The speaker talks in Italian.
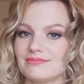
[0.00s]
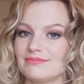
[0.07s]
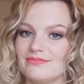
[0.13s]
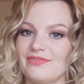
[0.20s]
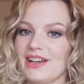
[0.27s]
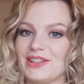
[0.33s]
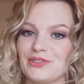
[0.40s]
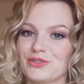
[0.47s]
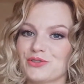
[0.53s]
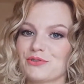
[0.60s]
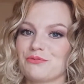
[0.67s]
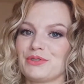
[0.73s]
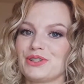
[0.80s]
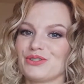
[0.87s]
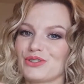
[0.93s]
vanno
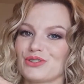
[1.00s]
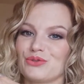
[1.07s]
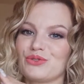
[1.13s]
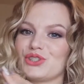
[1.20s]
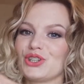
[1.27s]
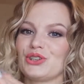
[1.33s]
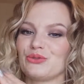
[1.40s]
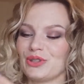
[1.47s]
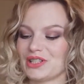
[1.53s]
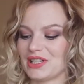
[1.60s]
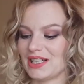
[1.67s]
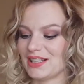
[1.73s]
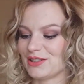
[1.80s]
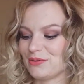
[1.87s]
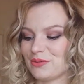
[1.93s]
subito su
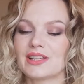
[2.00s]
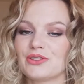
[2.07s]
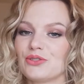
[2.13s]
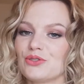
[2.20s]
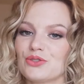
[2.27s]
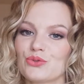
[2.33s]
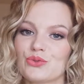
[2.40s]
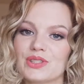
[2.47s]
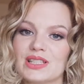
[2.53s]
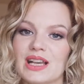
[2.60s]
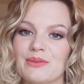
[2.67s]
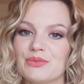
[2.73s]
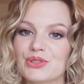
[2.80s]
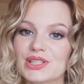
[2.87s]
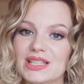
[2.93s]
500 tanto lo
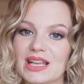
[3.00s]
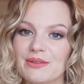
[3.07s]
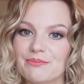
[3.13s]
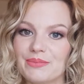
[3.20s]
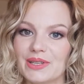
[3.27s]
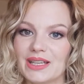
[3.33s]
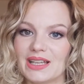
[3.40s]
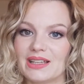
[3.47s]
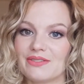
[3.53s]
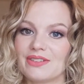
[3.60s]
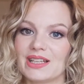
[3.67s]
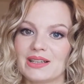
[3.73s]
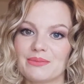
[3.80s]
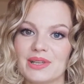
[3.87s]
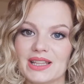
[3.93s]
usiamo sempre e
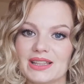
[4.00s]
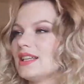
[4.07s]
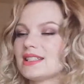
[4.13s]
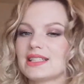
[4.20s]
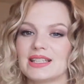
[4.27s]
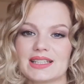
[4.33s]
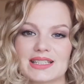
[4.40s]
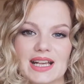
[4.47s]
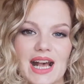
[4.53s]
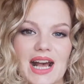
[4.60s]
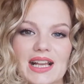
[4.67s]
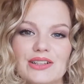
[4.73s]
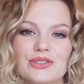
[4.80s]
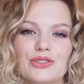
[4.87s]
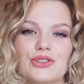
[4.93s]
veramente senza
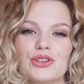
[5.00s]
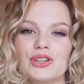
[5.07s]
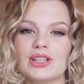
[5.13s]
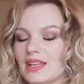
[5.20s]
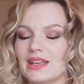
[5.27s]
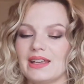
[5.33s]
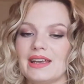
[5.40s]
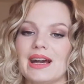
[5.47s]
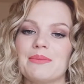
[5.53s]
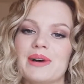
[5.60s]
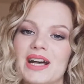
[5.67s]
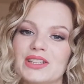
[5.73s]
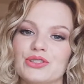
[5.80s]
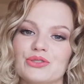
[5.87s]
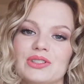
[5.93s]
alcol è
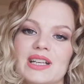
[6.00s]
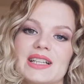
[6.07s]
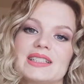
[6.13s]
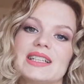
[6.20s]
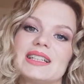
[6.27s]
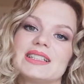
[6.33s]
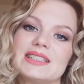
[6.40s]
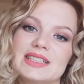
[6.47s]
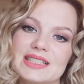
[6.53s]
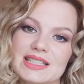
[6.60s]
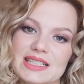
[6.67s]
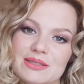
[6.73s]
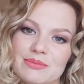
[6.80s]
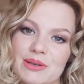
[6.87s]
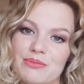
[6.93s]
amato da
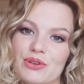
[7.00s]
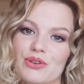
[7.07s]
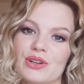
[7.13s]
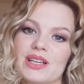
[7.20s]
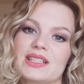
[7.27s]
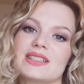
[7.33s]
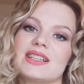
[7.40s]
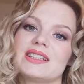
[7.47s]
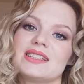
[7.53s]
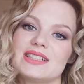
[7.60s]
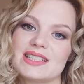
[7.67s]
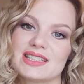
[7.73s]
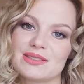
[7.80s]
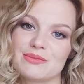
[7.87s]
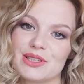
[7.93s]
tantissime blogger
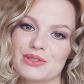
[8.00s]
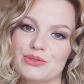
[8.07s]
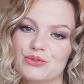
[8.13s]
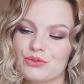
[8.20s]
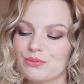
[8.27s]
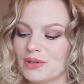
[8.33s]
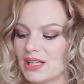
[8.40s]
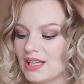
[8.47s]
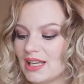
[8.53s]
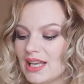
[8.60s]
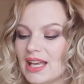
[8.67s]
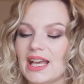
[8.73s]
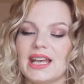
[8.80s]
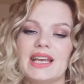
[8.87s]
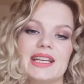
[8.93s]
tantissime youtuber
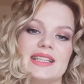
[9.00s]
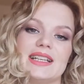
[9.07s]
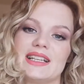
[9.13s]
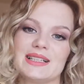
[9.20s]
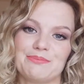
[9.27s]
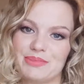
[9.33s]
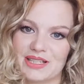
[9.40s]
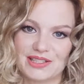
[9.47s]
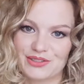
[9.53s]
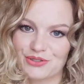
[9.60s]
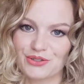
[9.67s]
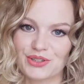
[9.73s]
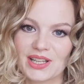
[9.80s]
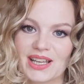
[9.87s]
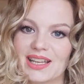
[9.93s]
e dalle
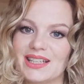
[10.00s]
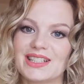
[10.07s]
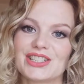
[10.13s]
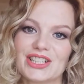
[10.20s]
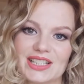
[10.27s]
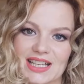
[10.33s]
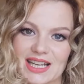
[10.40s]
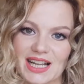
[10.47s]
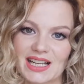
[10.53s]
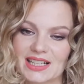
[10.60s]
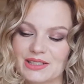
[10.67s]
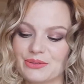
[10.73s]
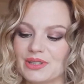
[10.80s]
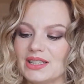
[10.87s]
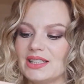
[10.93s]
persone in
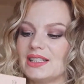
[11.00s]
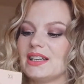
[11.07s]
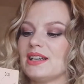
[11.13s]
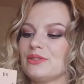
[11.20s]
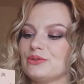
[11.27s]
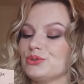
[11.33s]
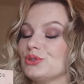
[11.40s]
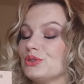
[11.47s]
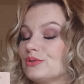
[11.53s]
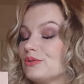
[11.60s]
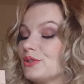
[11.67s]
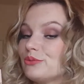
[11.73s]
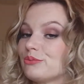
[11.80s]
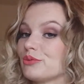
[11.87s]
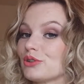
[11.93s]
generale quindi è un,
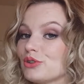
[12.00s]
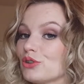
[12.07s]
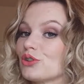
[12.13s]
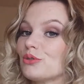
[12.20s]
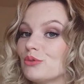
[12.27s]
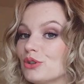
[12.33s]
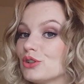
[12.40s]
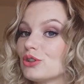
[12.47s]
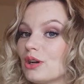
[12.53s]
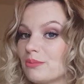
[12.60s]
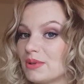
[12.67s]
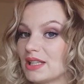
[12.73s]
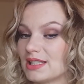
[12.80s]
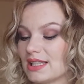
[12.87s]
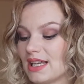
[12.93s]
è un prodotto molto
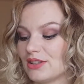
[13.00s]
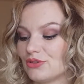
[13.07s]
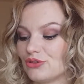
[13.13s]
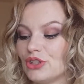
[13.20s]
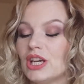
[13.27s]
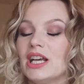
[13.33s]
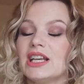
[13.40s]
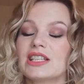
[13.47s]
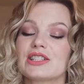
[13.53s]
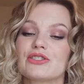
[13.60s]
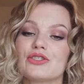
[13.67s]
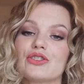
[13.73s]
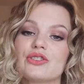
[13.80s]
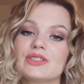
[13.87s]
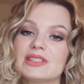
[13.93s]
apprezzato
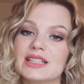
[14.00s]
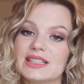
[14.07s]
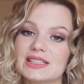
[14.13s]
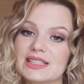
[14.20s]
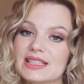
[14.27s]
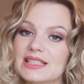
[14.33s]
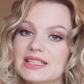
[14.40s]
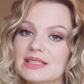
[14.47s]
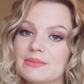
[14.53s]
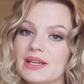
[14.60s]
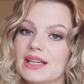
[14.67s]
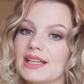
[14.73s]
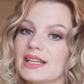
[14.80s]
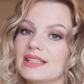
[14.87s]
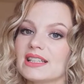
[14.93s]
sono
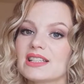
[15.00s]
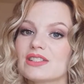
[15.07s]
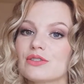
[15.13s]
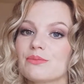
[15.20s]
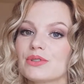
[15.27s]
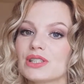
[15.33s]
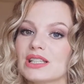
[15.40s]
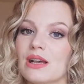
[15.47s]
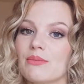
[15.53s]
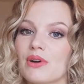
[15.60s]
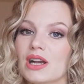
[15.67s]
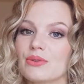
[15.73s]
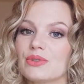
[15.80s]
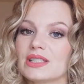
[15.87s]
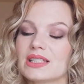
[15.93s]
contentissima che adesso possiamo
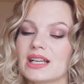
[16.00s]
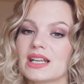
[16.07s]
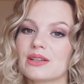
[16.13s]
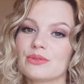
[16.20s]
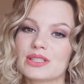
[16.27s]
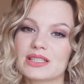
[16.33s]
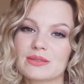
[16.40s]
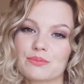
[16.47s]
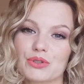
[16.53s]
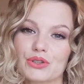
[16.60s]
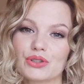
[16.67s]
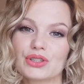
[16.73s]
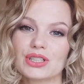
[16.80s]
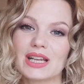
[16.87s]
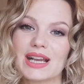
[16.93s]
acquistare questi
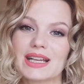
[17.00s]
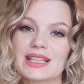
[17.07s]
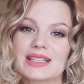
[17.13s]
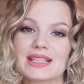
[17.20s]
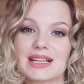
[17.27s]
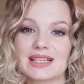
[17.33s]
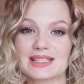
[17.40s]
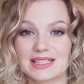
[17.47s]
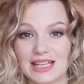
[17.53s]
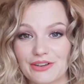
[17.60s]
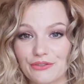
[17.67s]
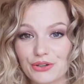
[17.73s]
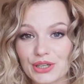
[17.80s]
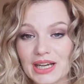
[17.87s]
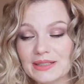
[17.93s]
prodotti anche da
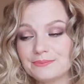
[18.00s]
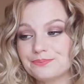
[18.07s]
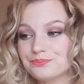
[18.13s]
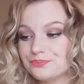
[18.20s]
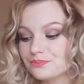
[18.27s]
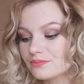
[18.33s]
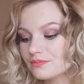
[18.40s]
Sephora